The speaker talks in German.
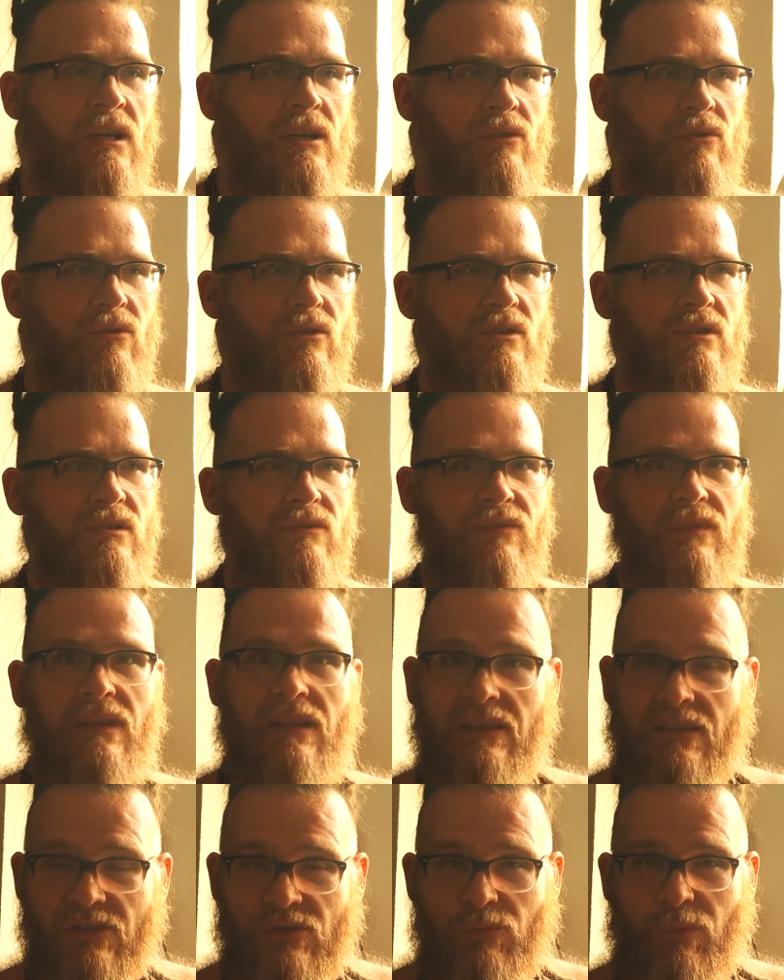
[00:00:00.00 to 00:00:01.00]
durch
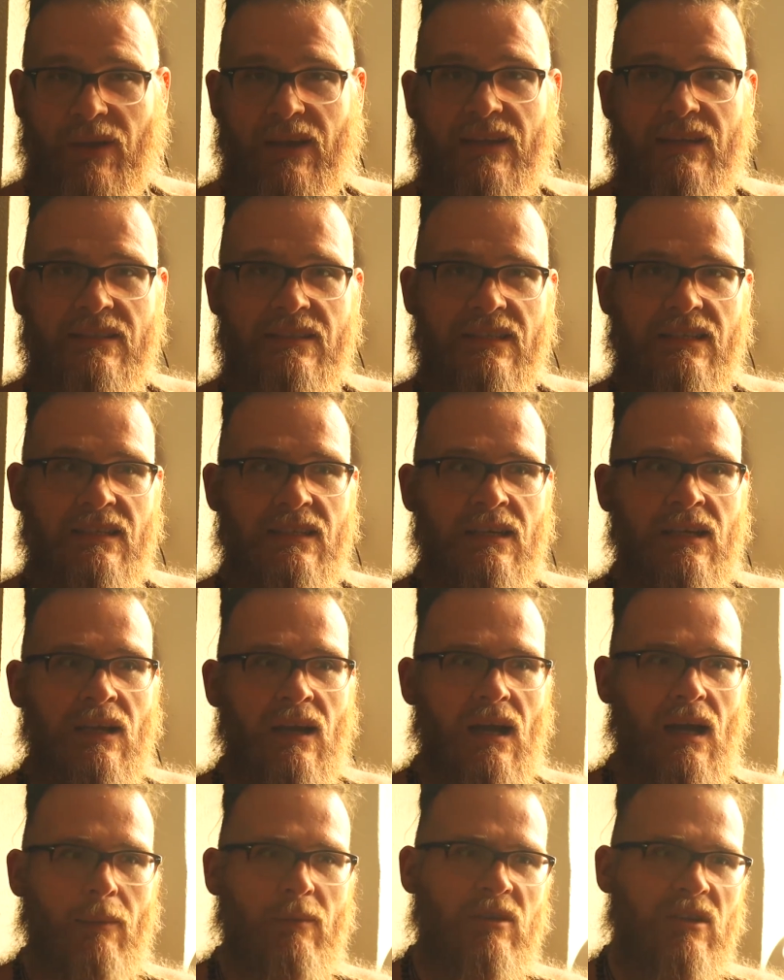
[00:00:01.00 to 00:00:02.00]
viele Gespräche
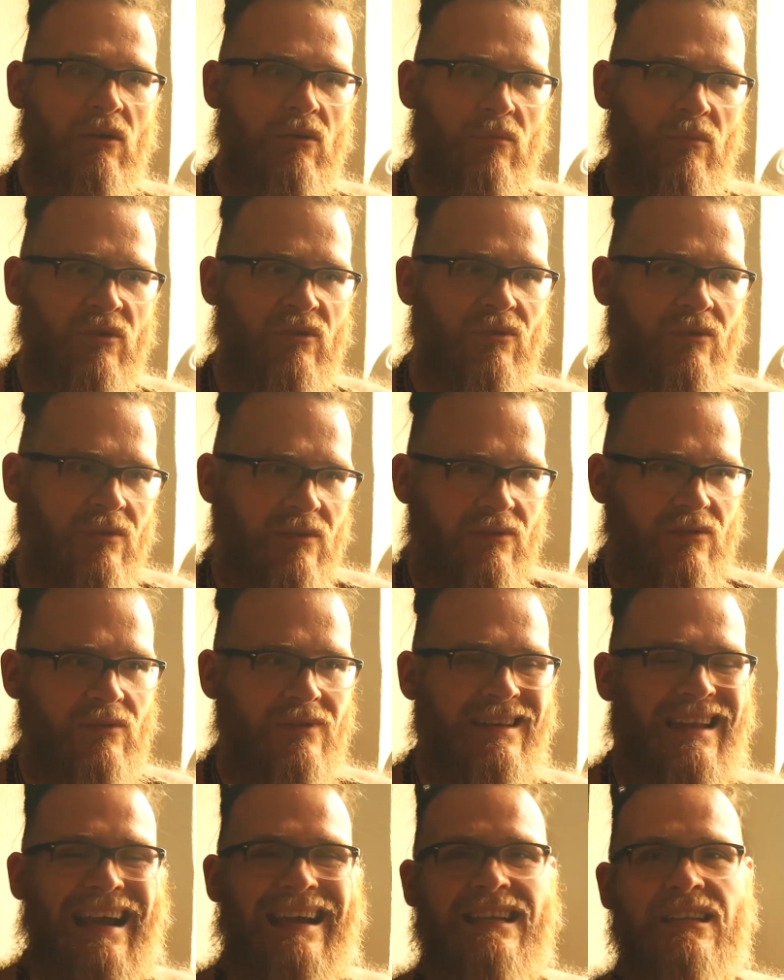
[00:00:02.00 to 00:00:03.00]
habe ich auch immer so einen, so
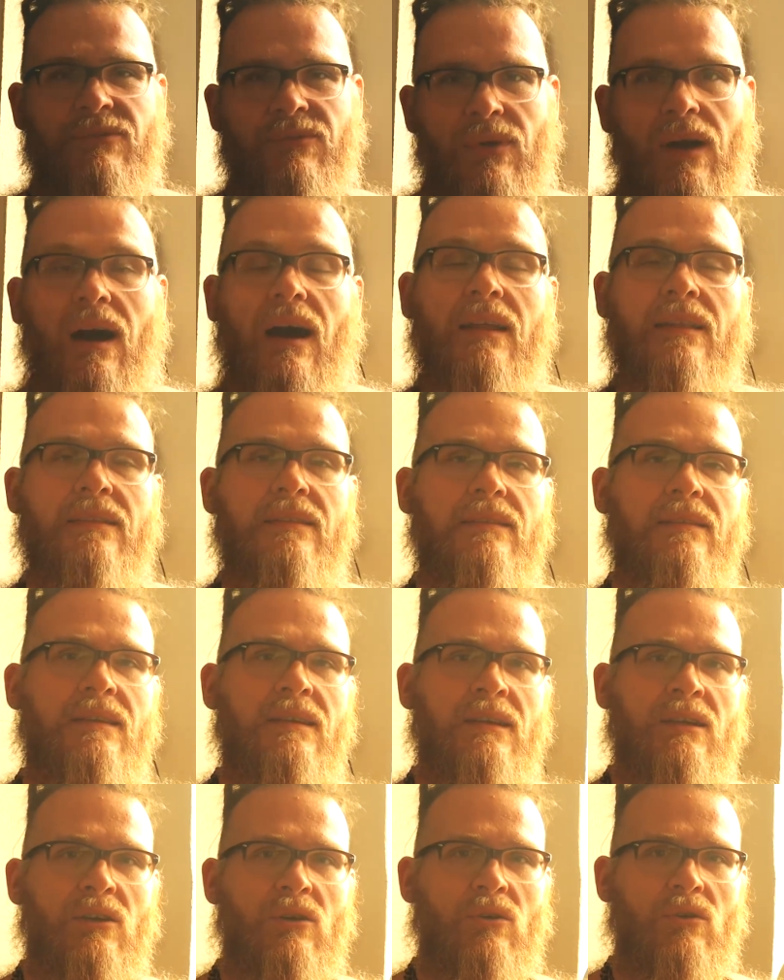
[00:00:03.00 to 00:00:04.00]
einen Leitfaden
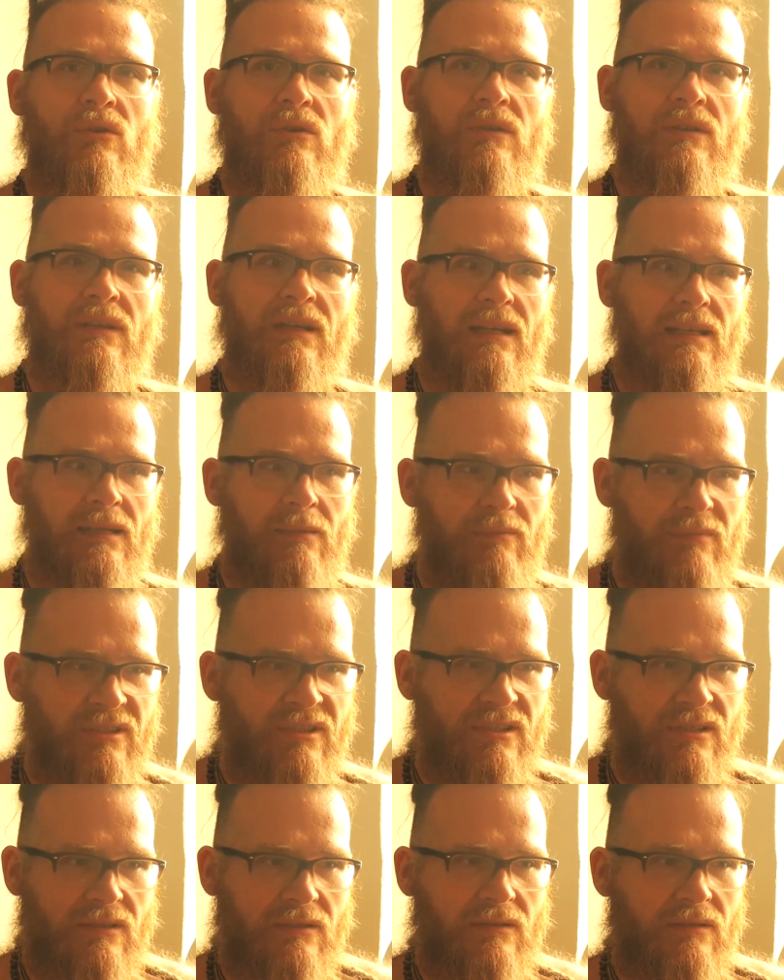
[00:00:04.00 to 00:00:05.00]
und kann da ein
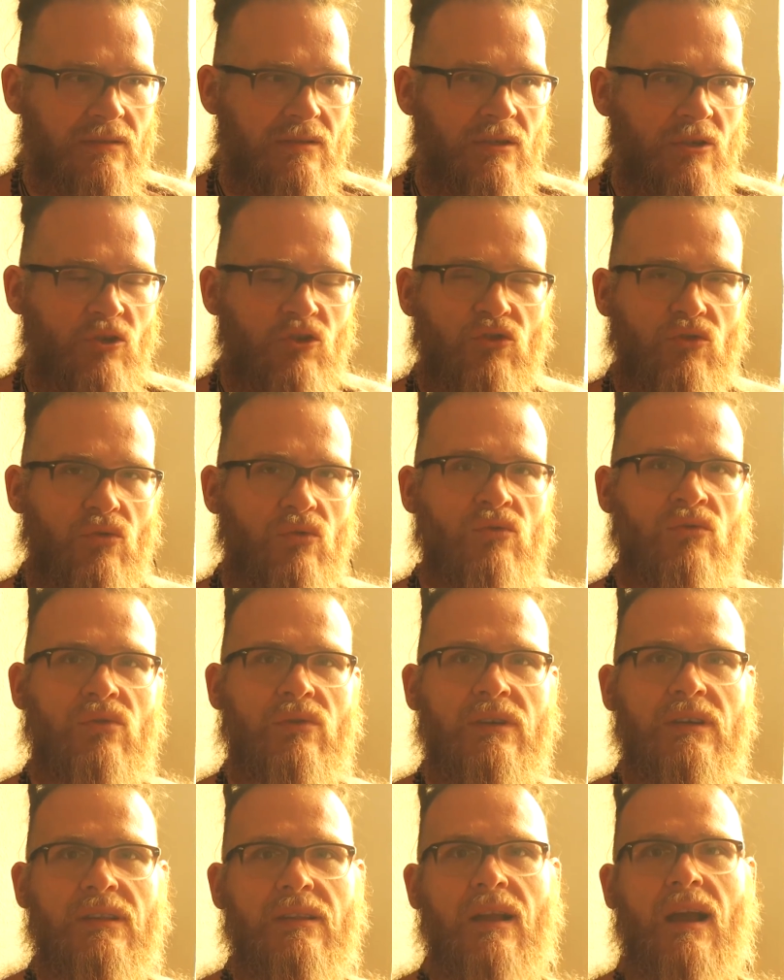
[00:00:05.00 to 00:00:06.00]
bisschen
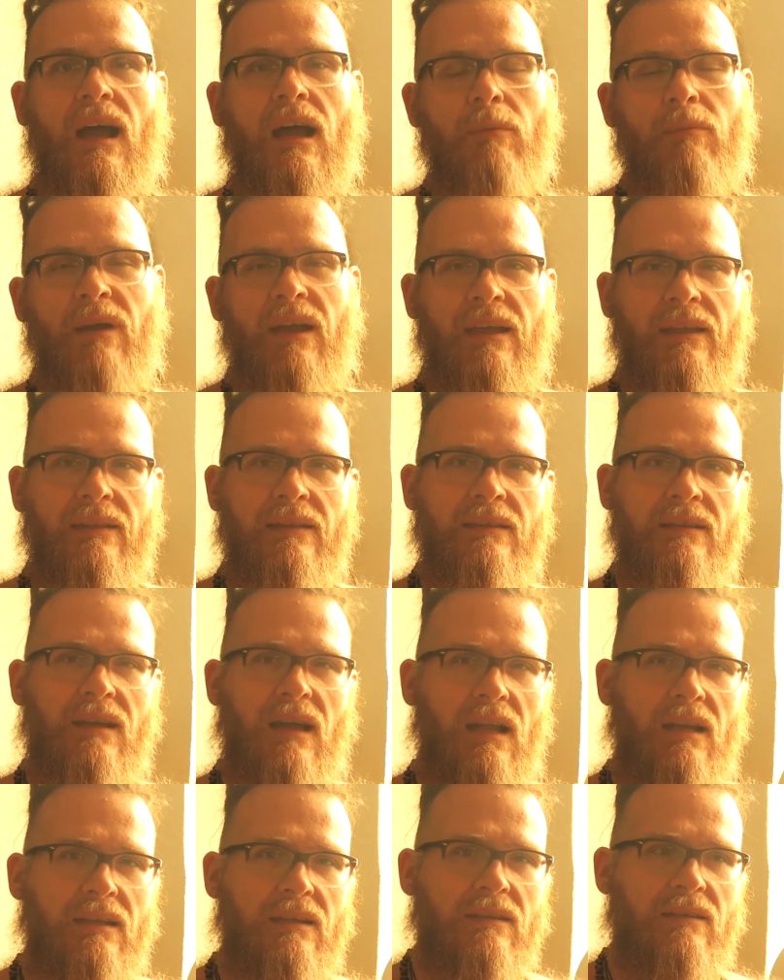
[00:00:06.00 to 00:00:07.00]
strukturierter arbeiten,
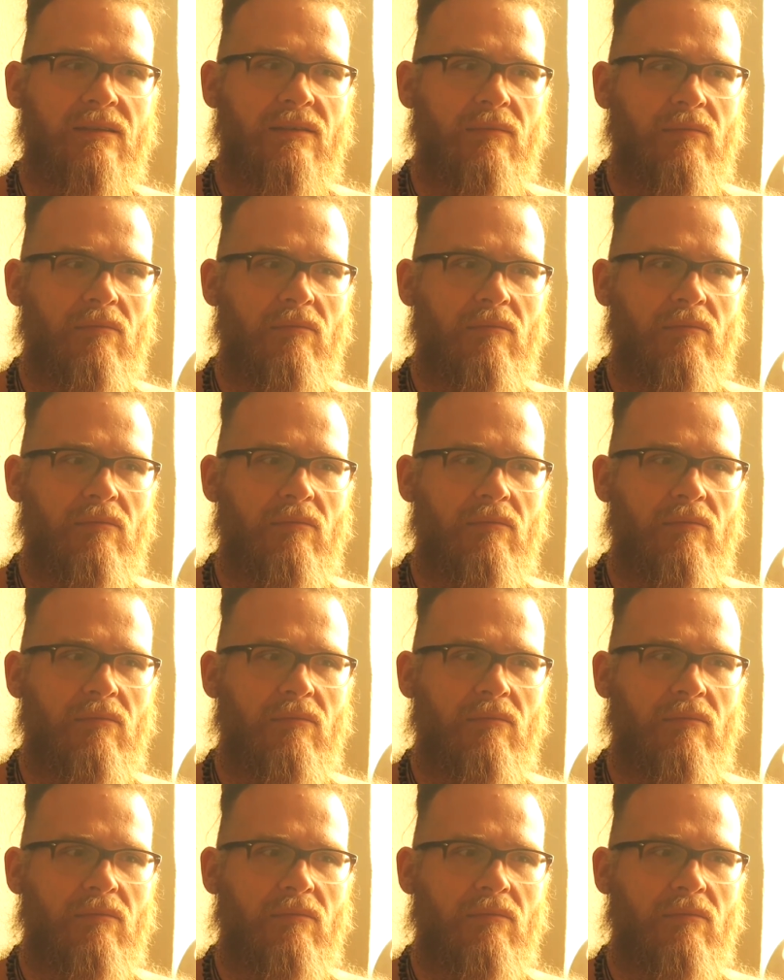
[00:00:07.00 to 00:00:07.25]
kann